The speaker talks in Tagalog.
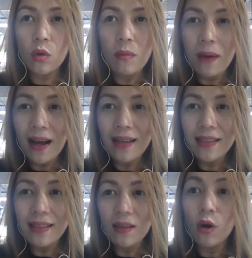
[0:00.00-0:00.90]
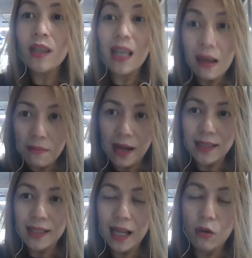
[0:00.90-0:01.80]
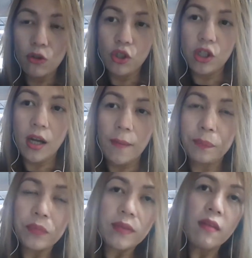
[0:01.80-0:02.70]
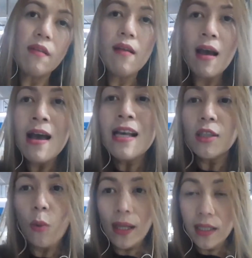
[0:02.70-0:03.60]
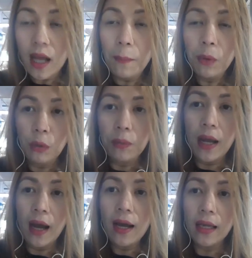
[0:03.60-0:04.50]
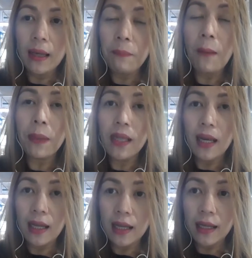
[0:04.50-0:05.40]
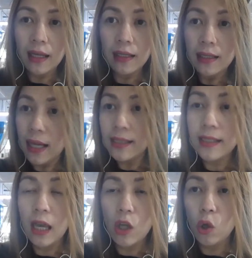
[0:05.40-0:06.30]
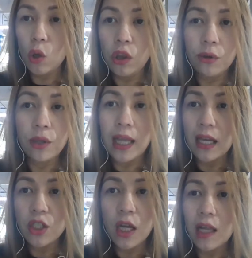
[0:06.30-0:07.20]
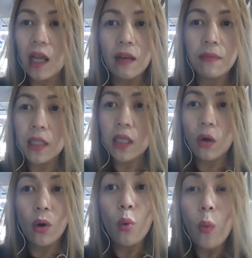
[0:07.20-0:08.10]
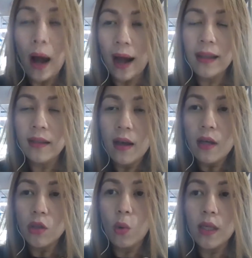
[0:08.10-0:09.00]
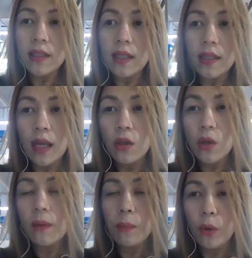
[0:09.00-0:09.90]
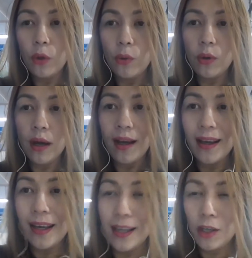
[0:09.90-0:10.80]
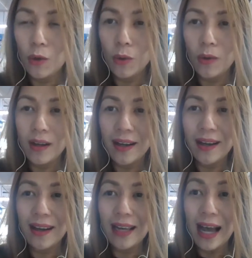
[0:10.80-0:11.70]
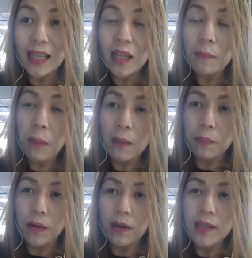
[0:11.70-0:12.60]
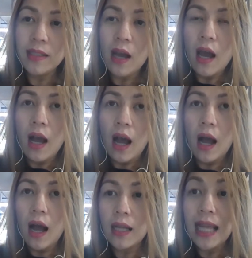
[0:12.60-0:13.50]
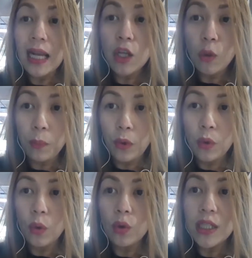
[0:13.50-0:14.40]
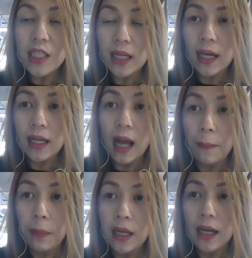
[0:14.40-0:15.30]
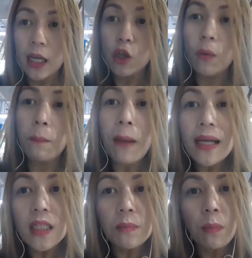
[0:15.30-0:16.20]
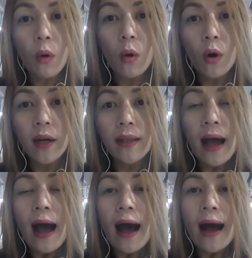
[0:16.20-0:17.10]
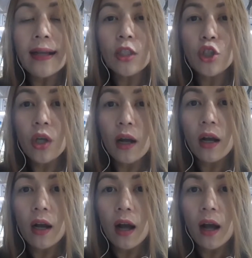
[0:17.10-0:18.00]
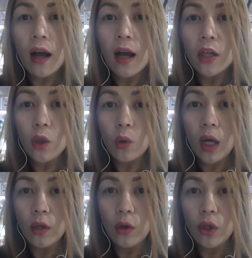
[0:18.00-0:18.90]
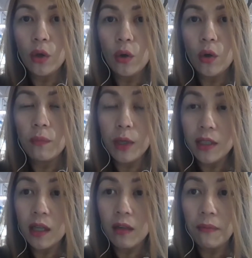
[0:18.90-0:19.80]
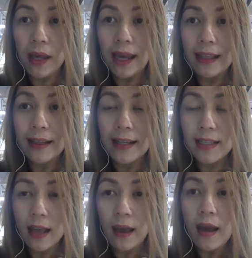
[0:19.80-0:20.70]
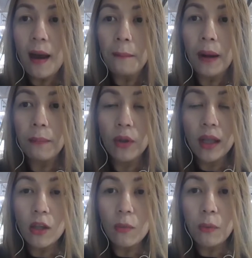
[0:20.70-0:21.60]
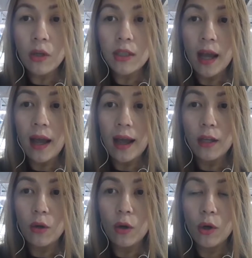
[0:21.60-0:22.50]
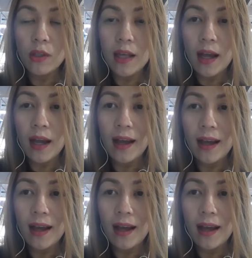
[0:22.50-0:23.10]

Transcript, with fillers: 2 months or 3 months, ganun siya. So once na approve na, ipapadala yan sa inyo through DHL, LVC or what. So once na sa inyo na po yung uh, inyong uh, lahat ng papers, uh, dalhin niyo po yung original copy ng inyong passport at saka yung ano yung birth certificate kasi pagpunta niyo po sa ano sa